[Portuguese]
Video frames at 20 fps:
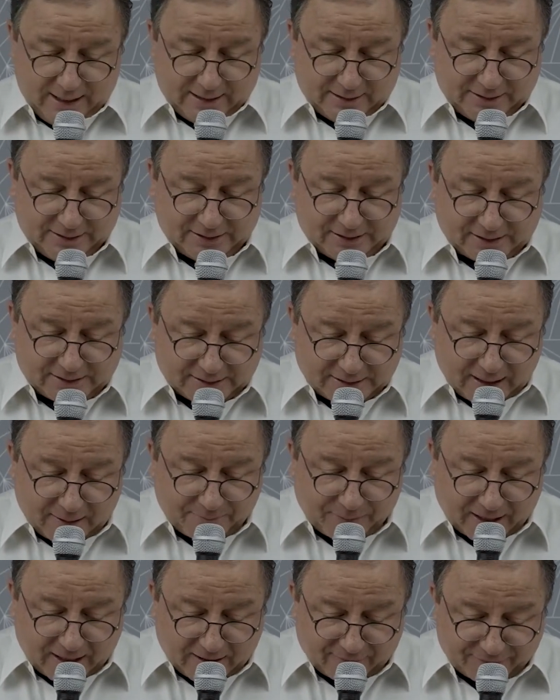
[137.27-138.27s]
Diz assim a
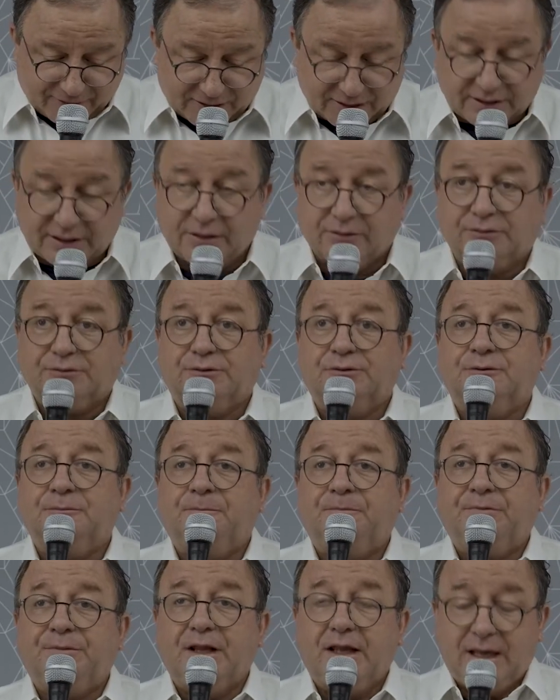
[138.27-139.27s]
palavra de Deus:
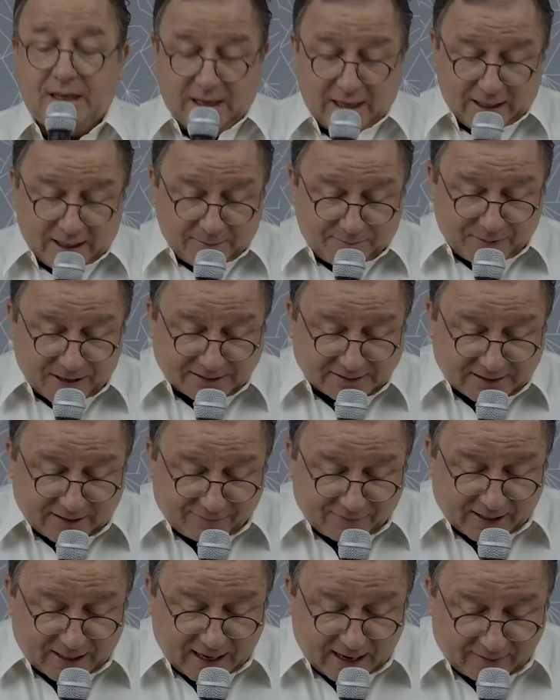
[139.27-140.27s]
E
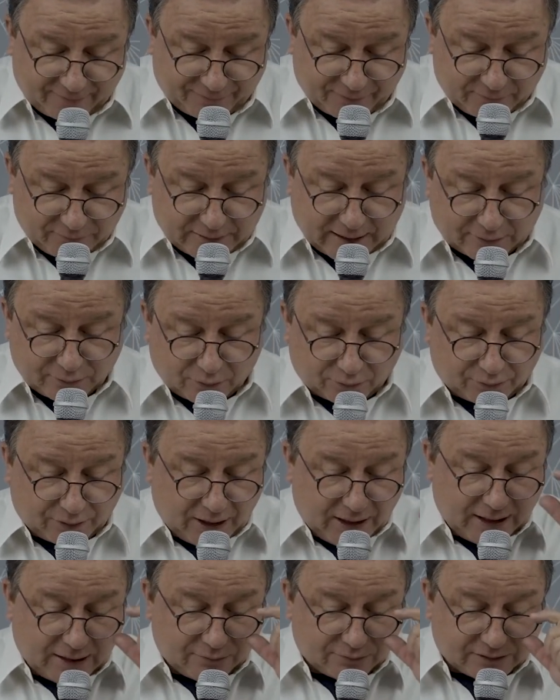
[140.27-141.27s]
perseveravam na
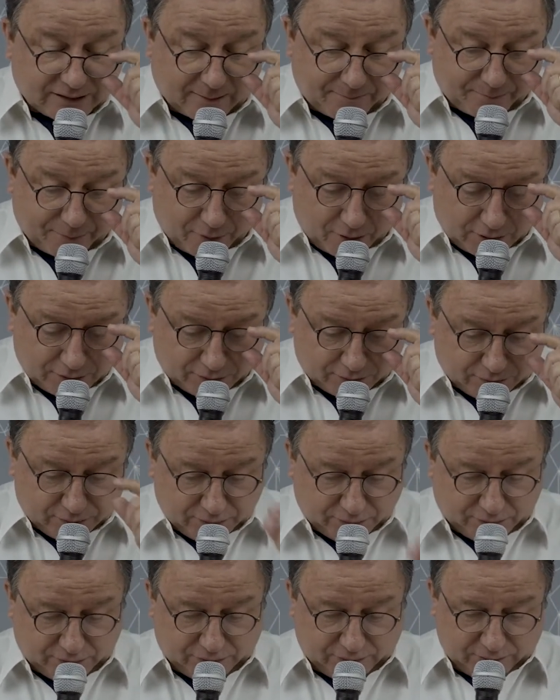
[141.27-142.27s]
doutrina dos
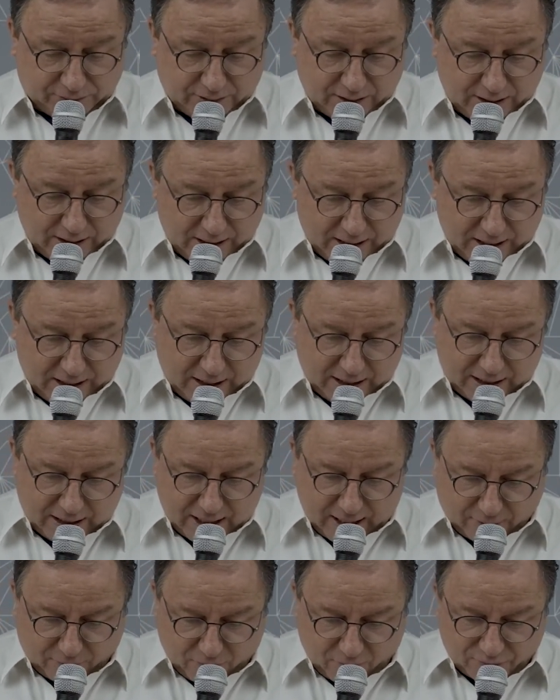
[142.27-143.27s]
apóstolos e
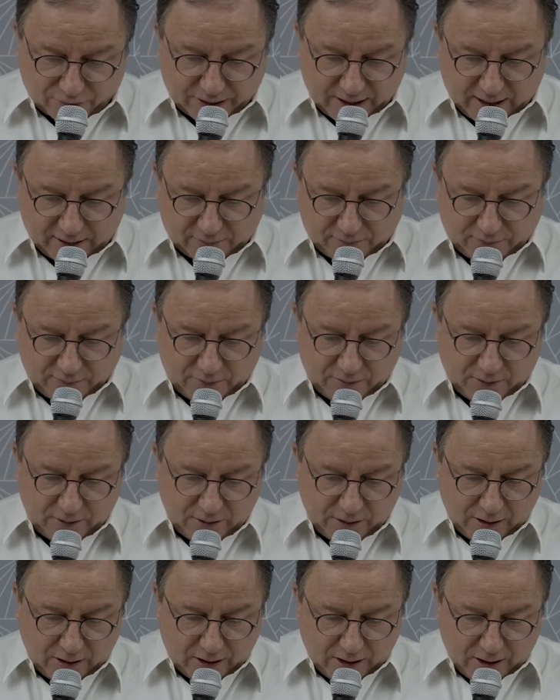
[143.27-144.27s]
na comunhão,
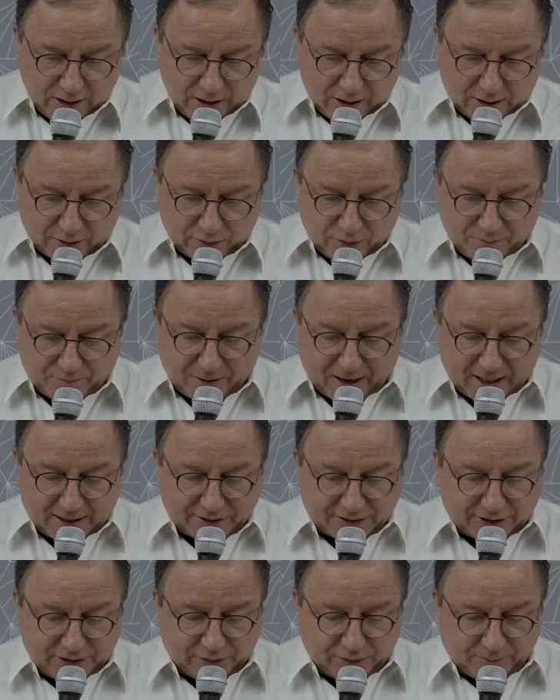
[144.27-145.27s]
no
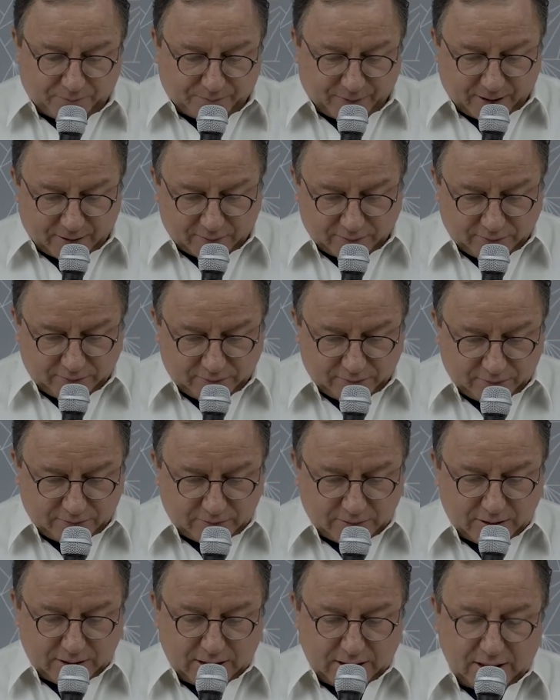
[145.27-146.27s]
partir do pão
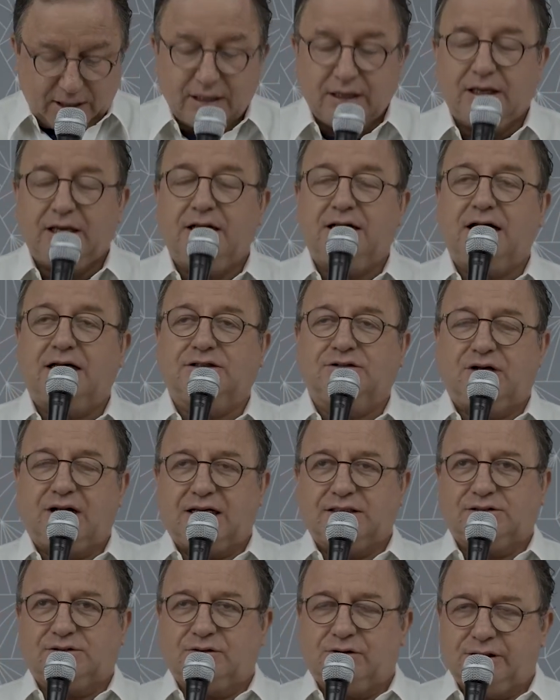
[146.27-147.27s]
e nas
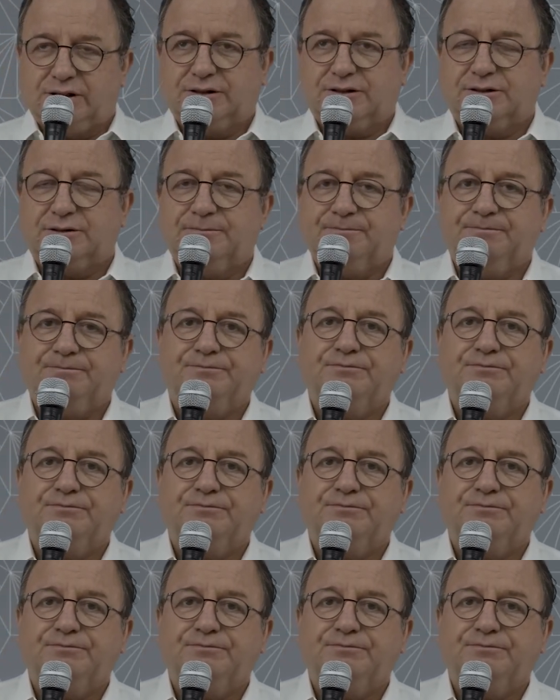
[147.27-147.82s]
orações.